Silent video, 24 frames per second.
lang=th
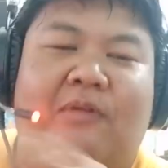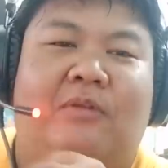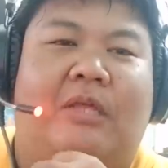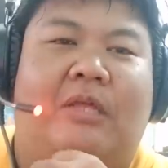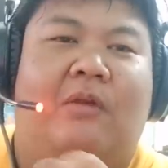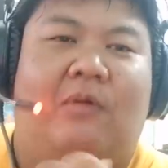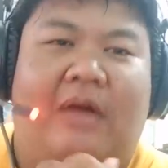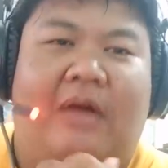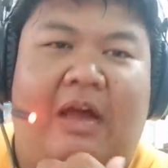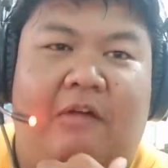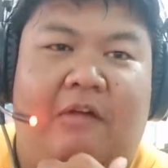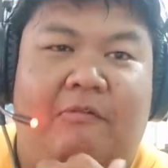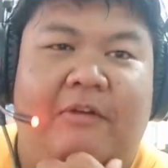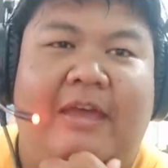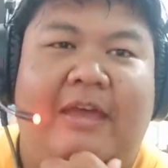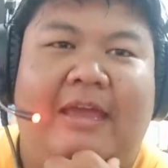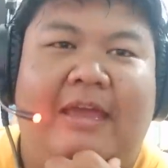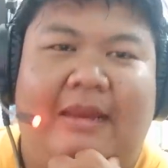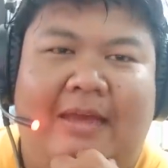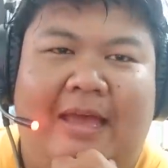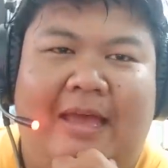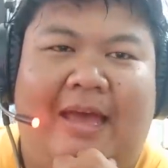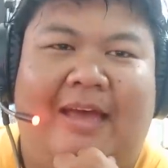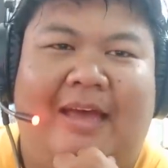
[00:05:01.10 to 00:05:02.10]
อนดูตลกคาเฟ่
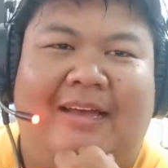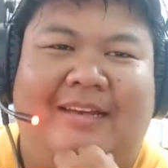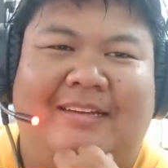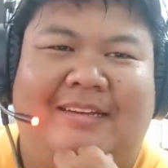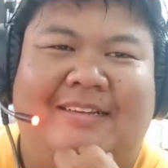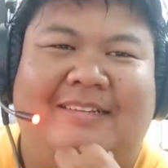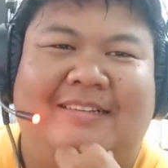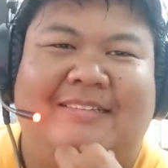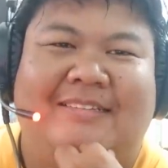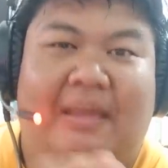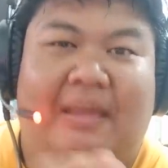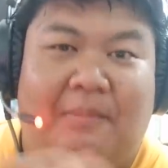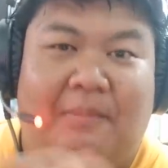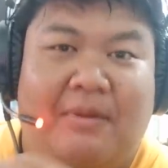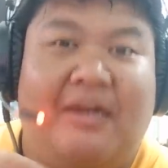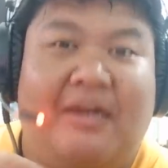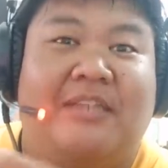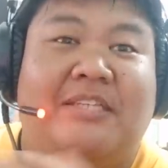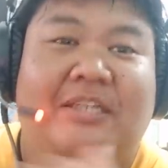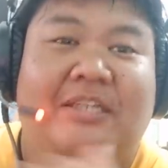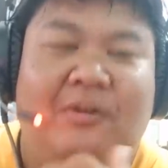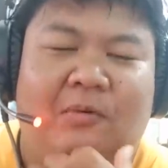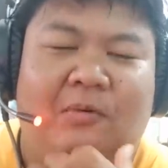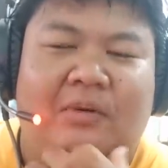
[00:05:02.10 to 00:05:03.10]
เลยอ่ะ แต่มัน
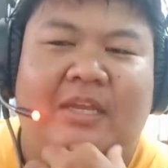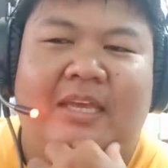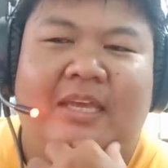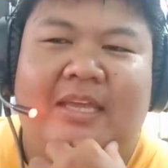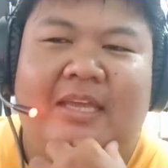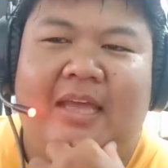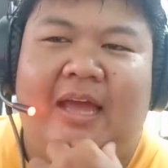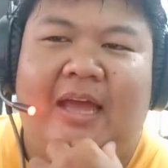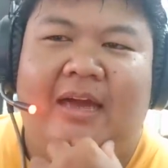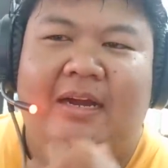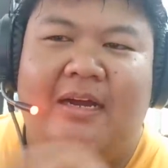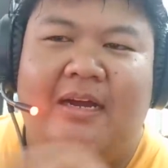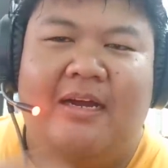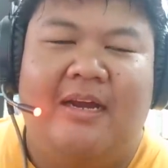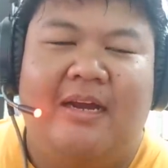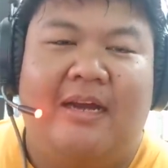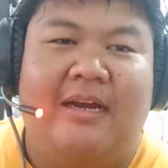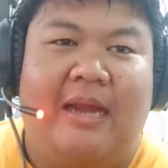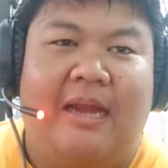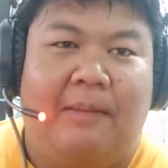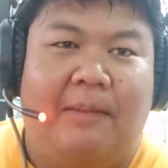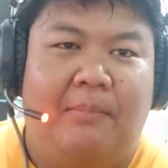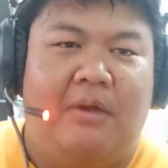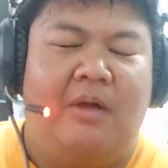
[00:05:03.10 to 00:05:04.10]
ก็สนุกดีอ่ะเออ
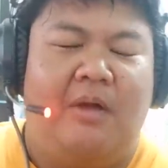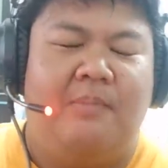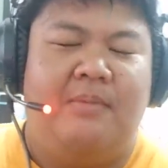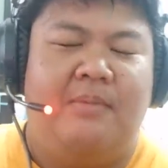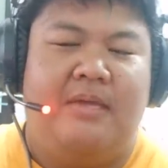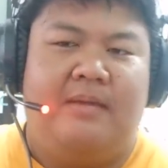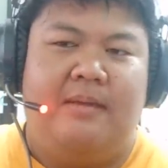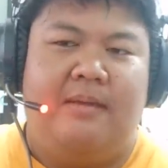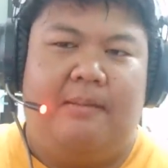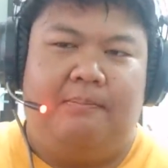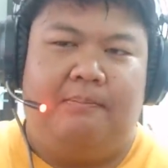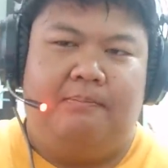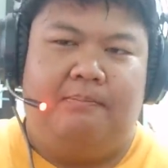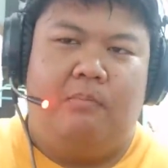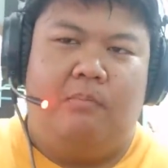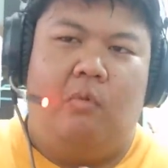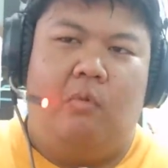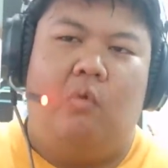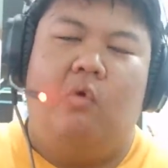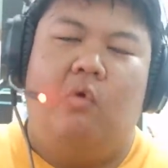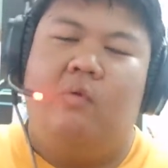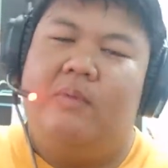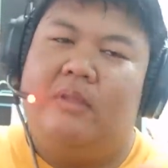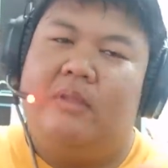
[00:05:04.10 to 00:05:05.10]
หลังๆมันก็มีแบบ
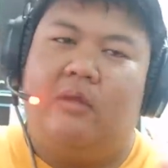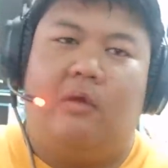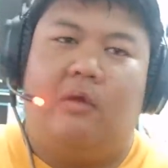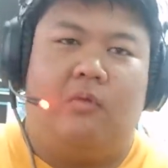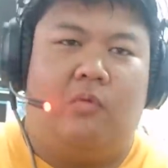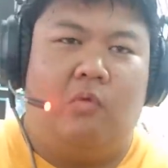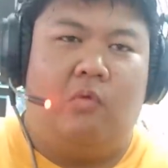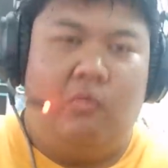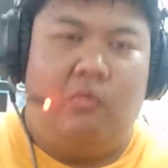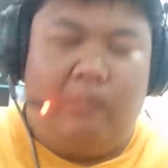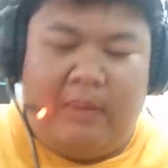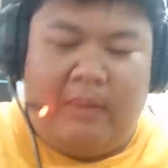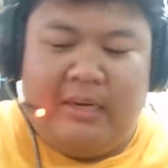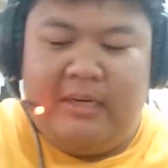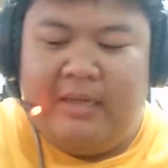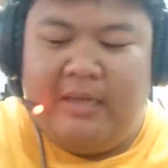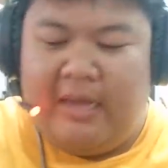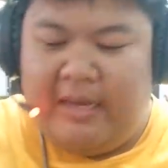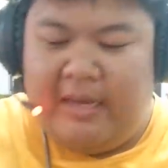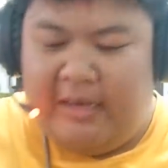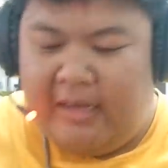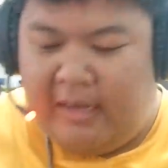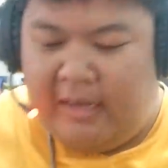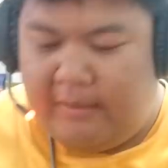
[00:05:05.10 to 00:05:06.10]
บู๊มีต่อสู้ไป
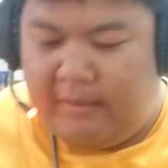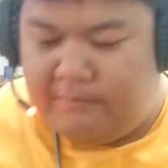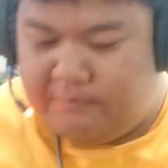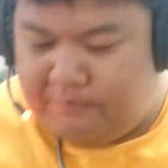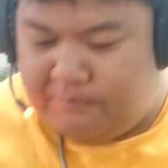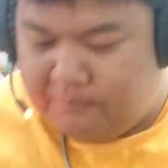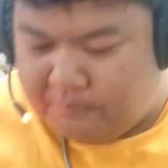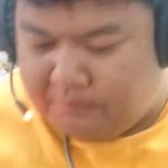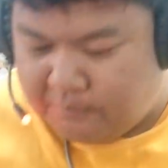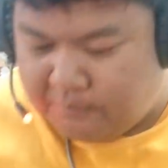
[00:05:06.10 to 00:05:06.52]
เรื่อยนะครับ